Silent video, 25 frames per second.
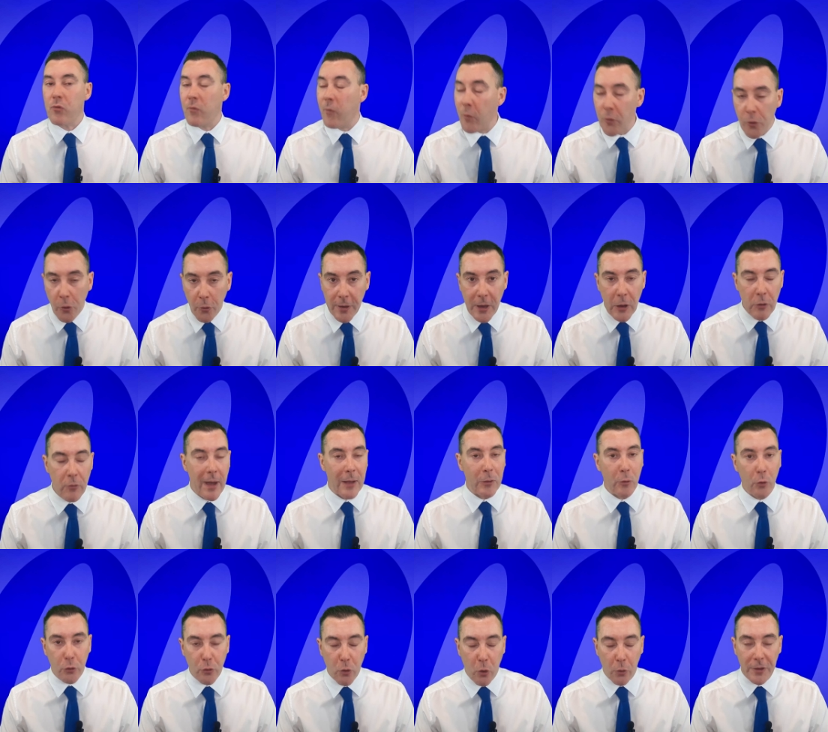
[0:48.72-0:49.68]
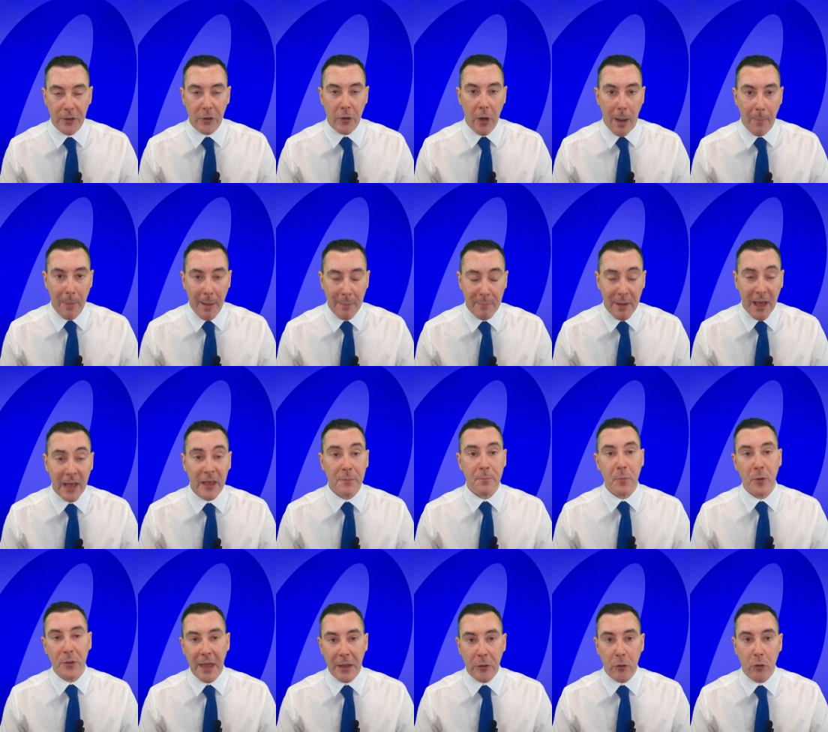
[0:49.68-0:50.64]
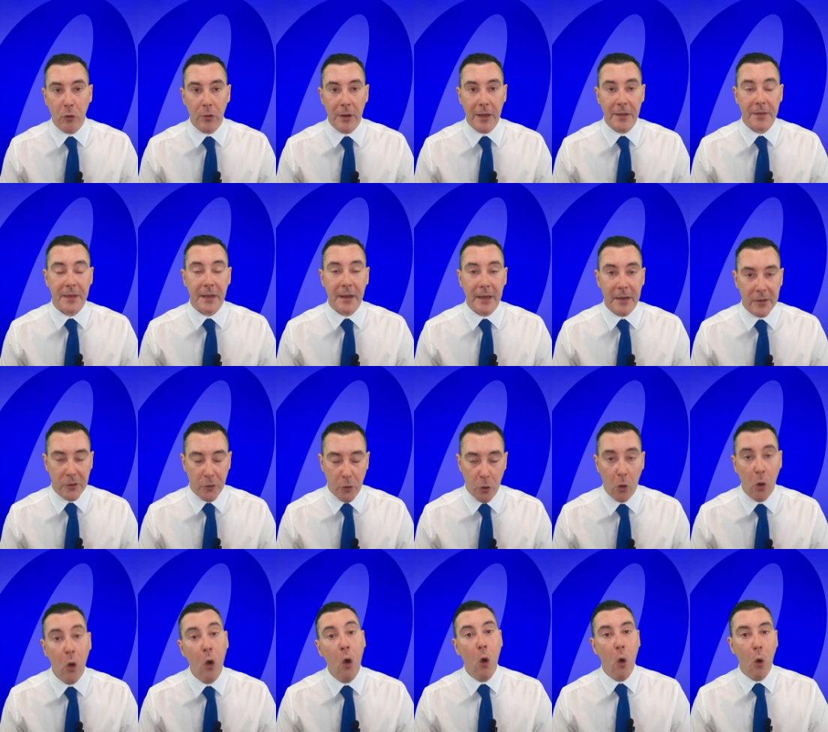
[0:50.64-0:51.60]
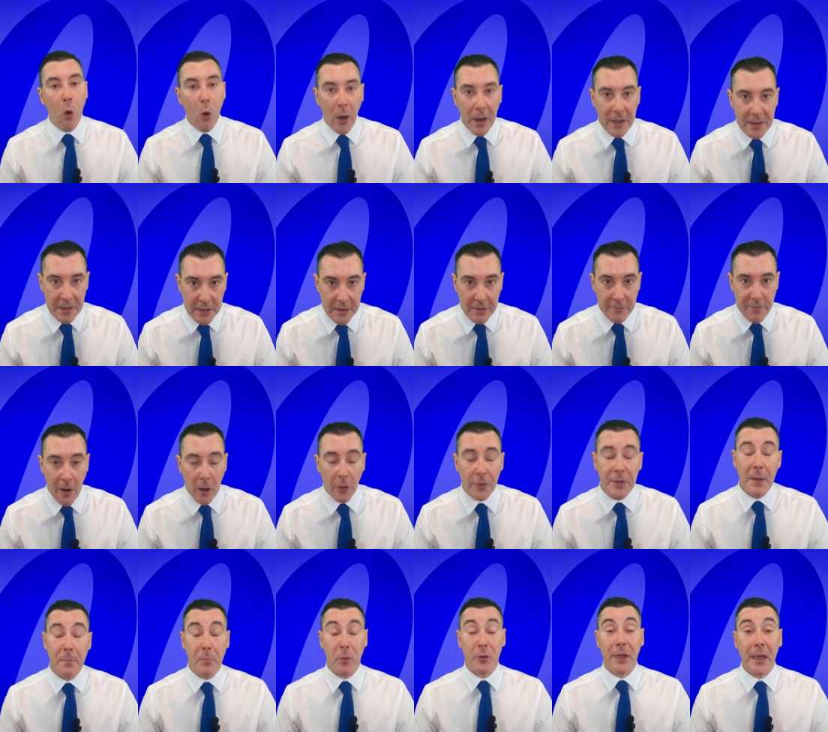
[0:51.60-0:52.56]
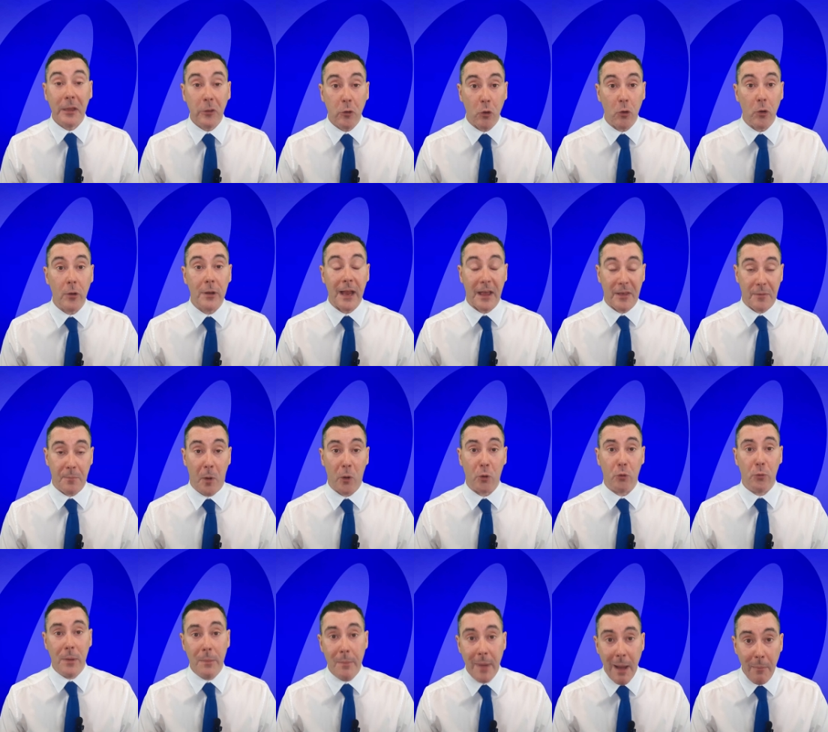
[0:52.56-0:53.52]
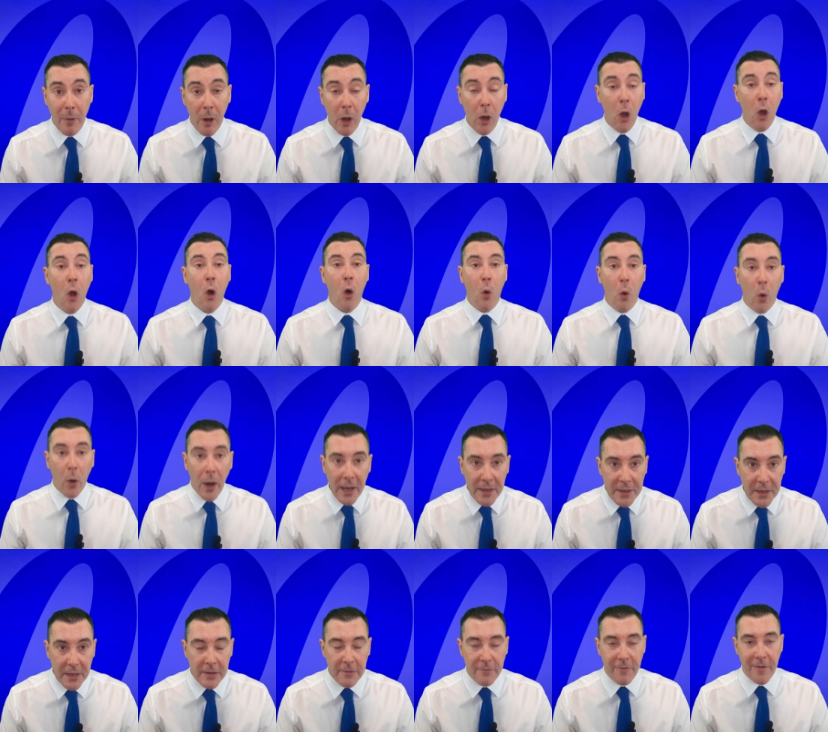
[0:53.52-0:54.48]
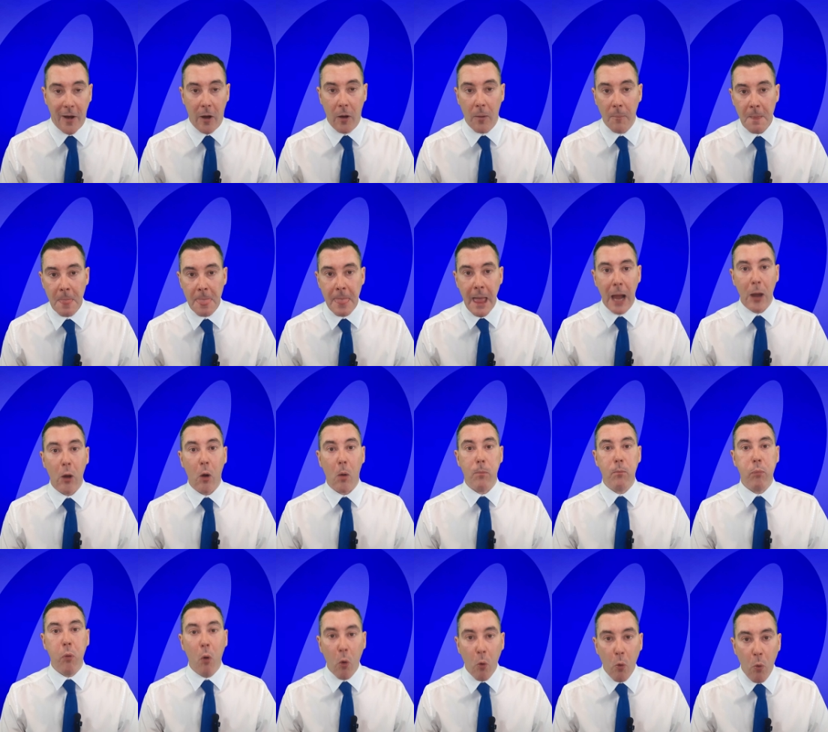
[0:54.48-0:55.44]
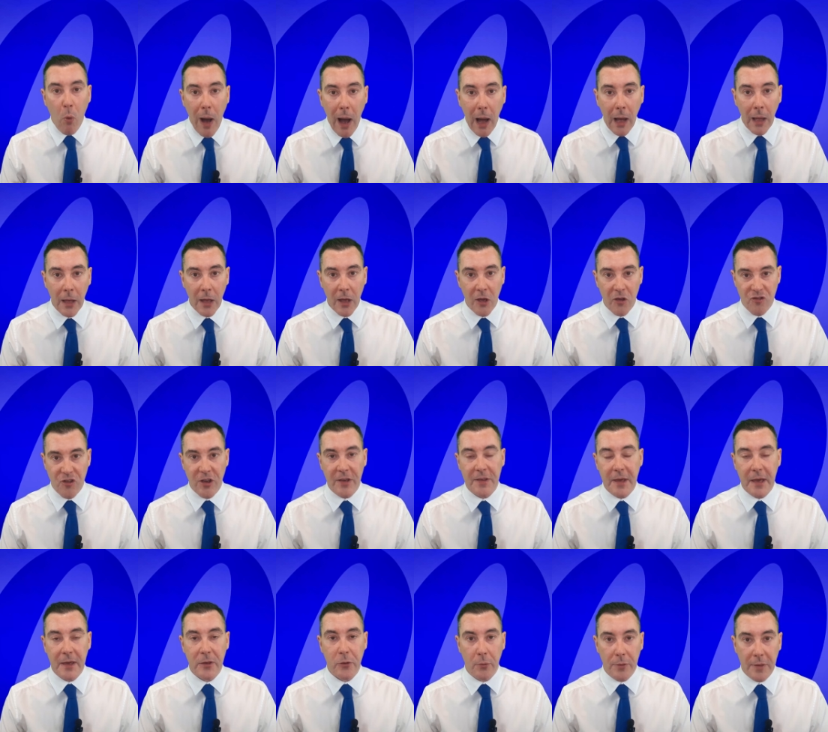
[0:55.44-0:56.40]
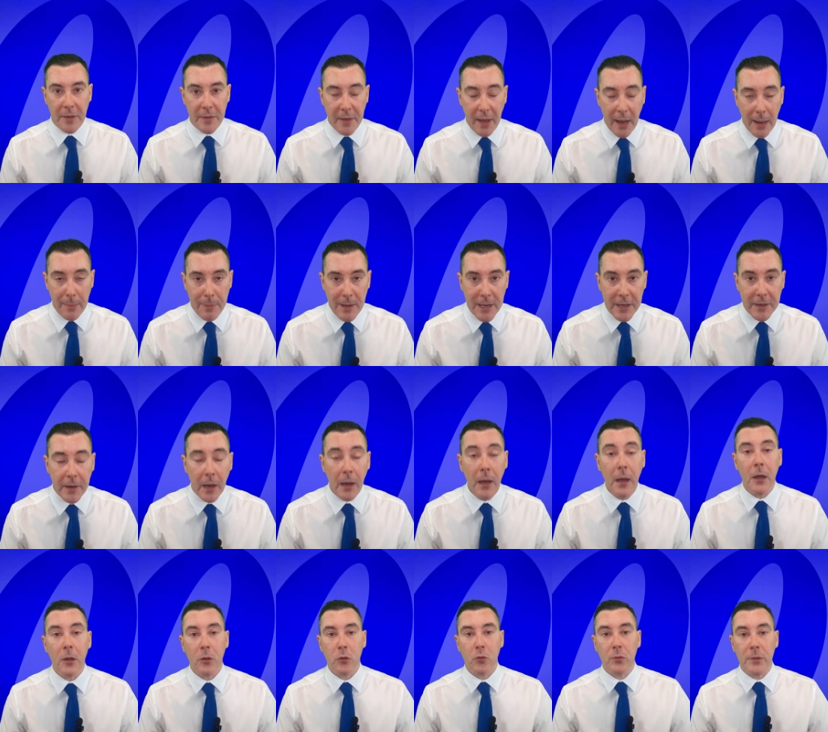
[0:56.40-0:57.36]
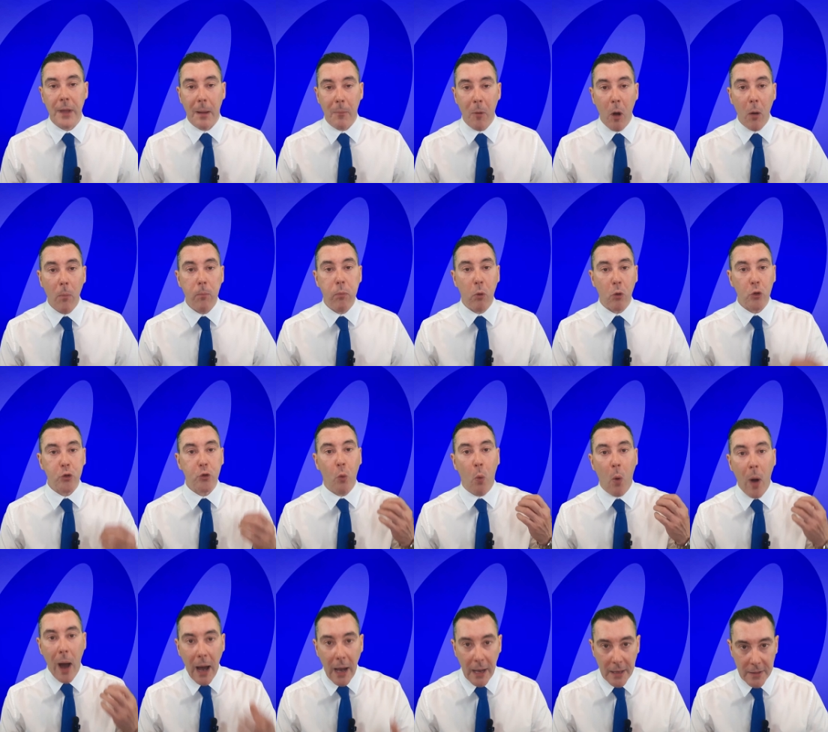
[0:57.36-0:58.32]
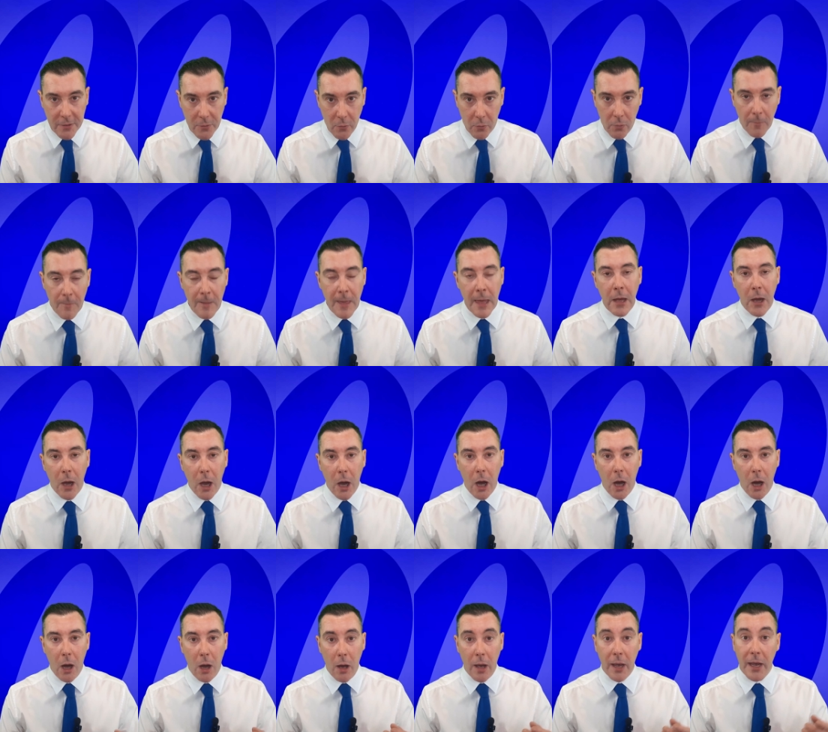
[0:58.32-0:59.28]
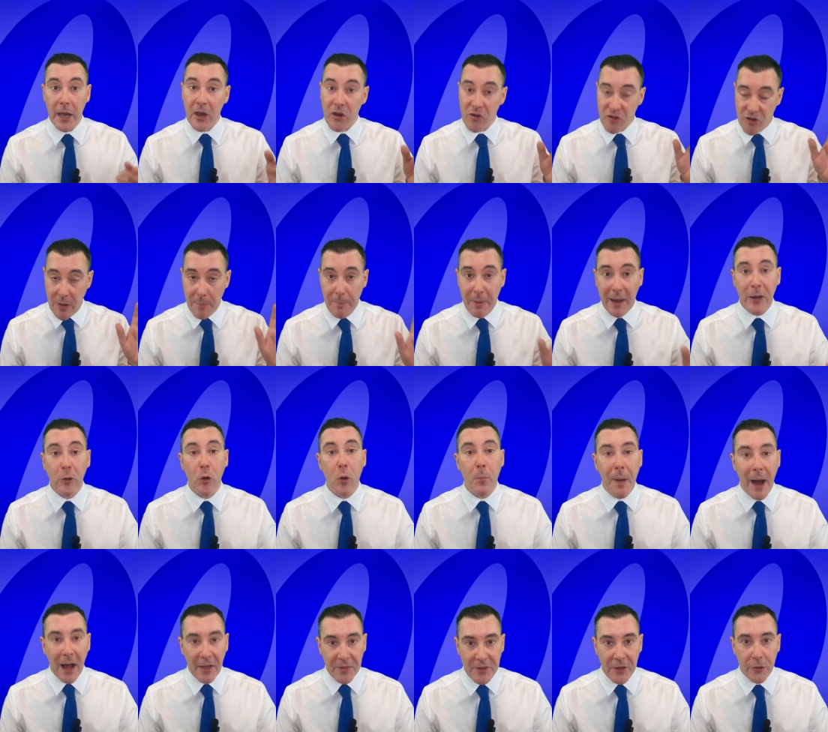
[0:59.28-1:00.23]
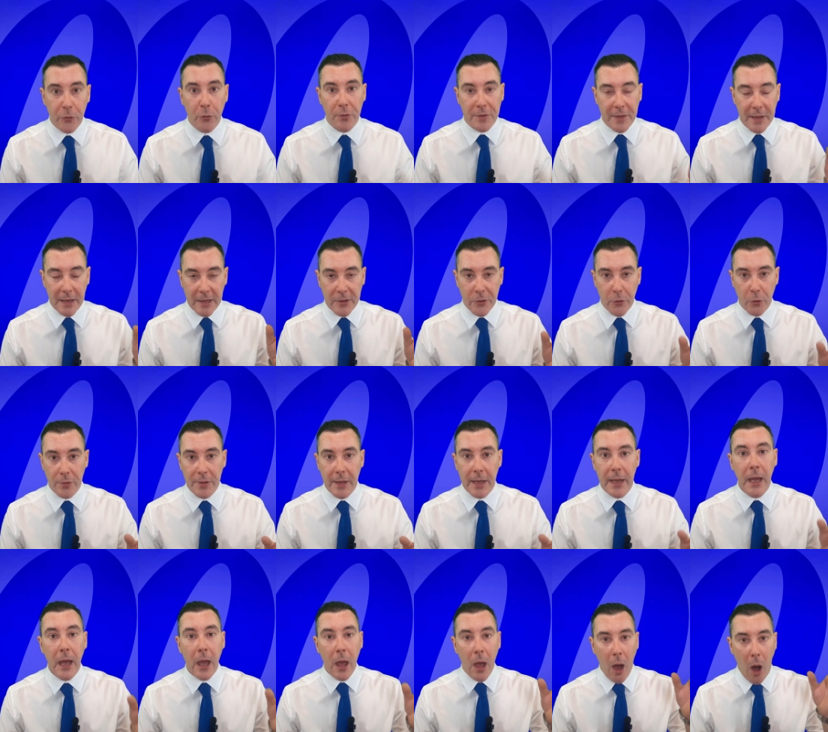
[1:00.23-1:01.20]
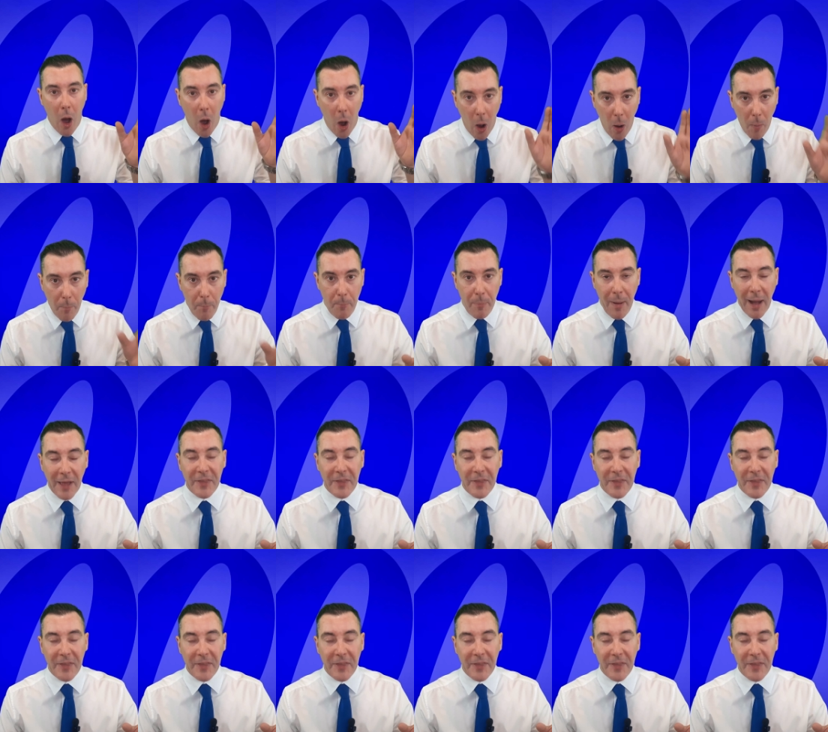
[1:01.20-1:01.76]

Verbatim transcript: vous auriez eu un autre chroniqueur à ma place, peut-être que les sélections auraient été différentes et peut-être que le classement lui-même aurait été différent. Alors pourquoi j'ai sélectionné ces répliques Tout d'abord pour trois raisons. Euh, et j'ai pris le parti de sélectionner en